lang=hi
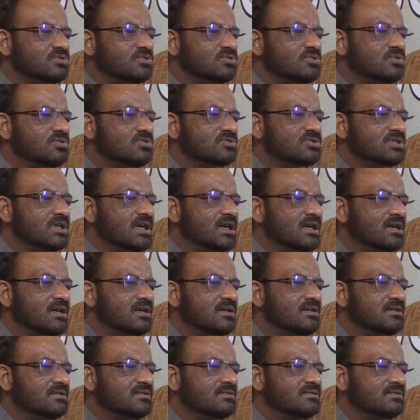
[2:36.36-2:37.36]

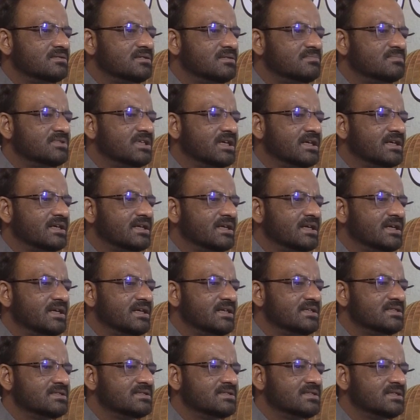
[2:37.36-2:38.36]
रोज़ा हम देख रहे हैं
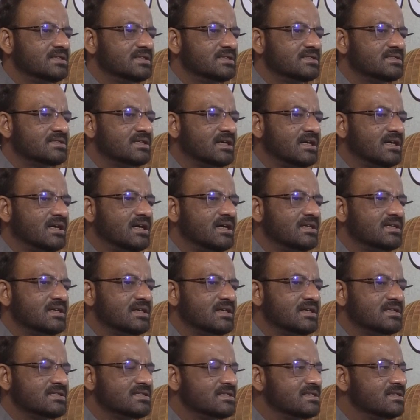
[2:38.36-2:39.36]
कि जिस तरीके से रखा
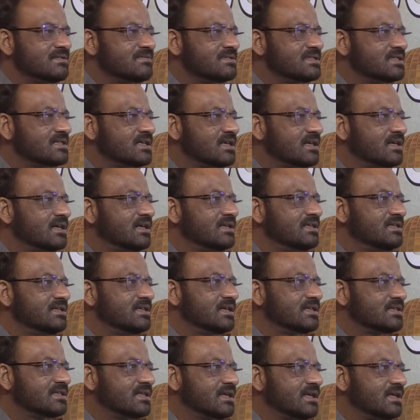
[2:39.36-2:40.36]
जाना चाहिए वैसे रखा नहीं
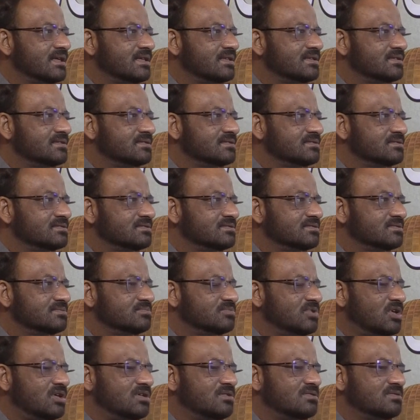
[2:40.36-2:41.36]
जाता है
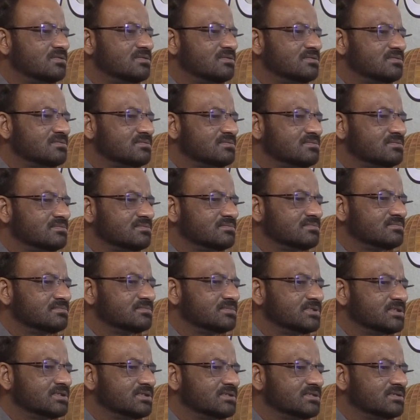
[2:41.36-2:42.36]
बहुत
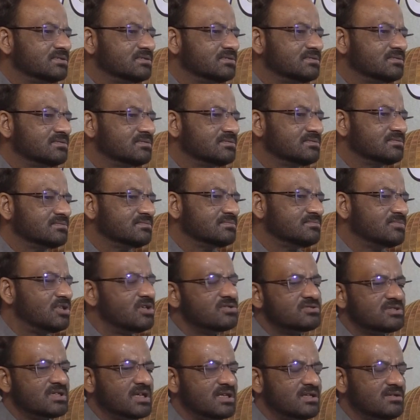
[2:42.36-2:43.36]

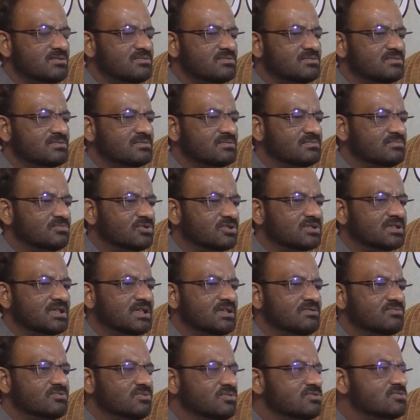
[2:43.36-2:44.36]
बहुत सारे लोग
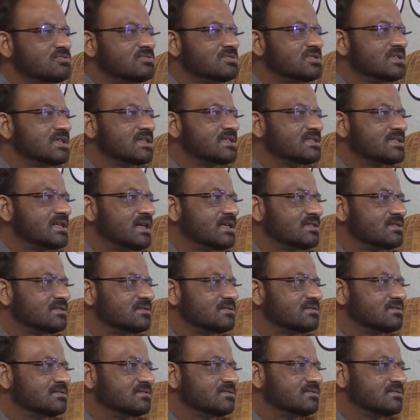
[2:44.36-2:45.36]
मुख्तलिफ उज़्र के
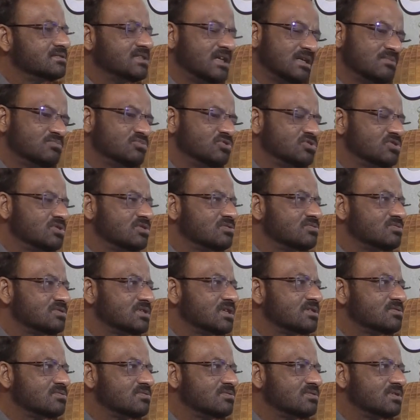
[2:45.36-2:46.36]
साथ जानबूझ के
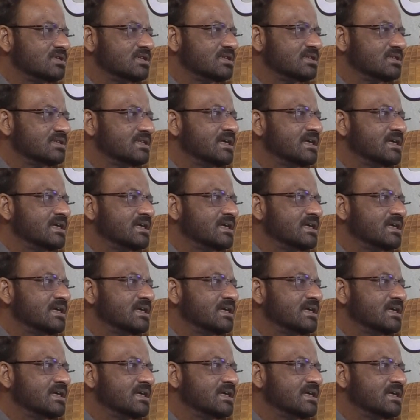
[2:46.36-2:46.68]
रोज़ा छोड़ रहे हैं